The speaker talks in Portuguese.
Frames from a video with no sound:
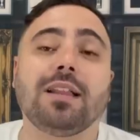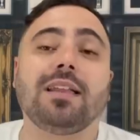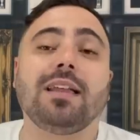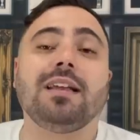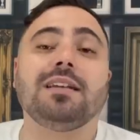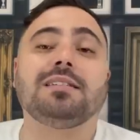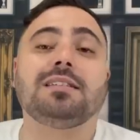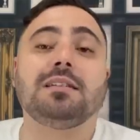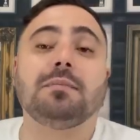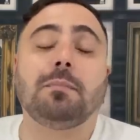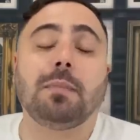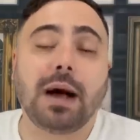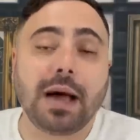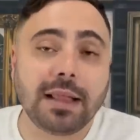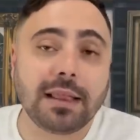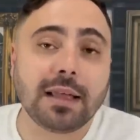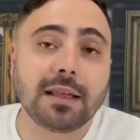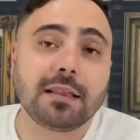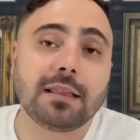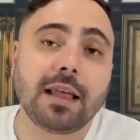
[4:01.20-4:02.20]
tem esse
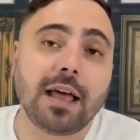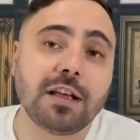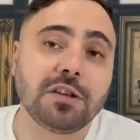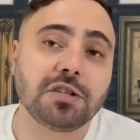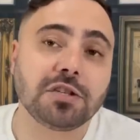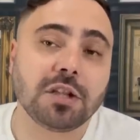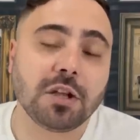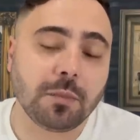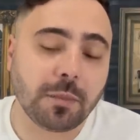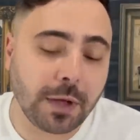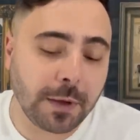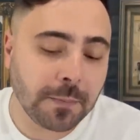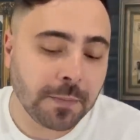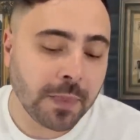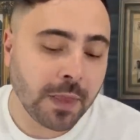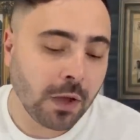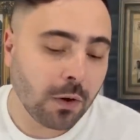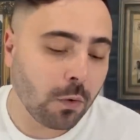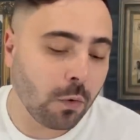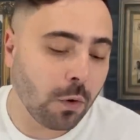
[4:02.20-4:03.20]
baita teste também
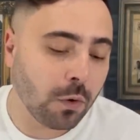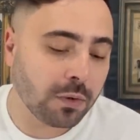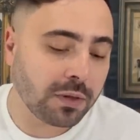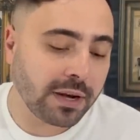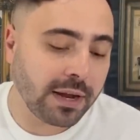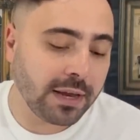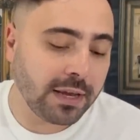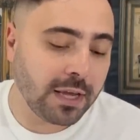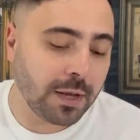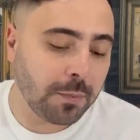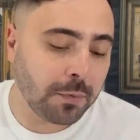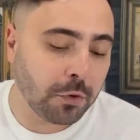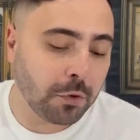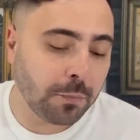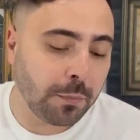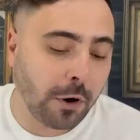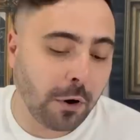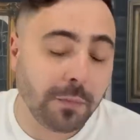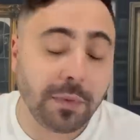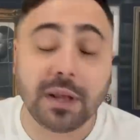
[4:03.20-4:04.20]
contra a equipe do
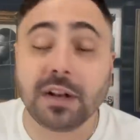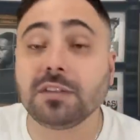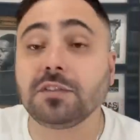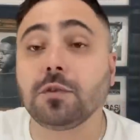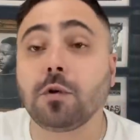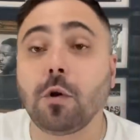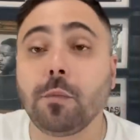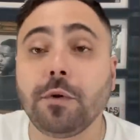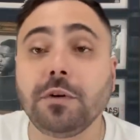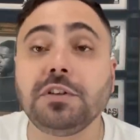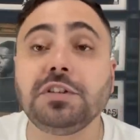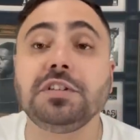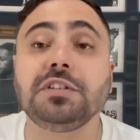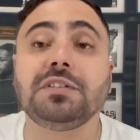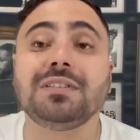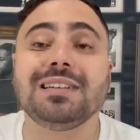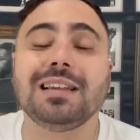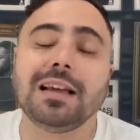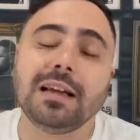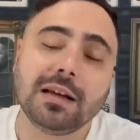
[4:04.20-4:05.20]
Palmeiras e como eu
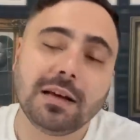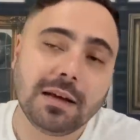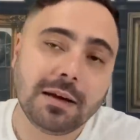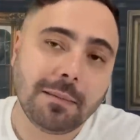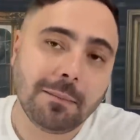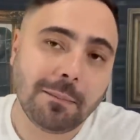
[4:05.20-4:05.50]
disse, né,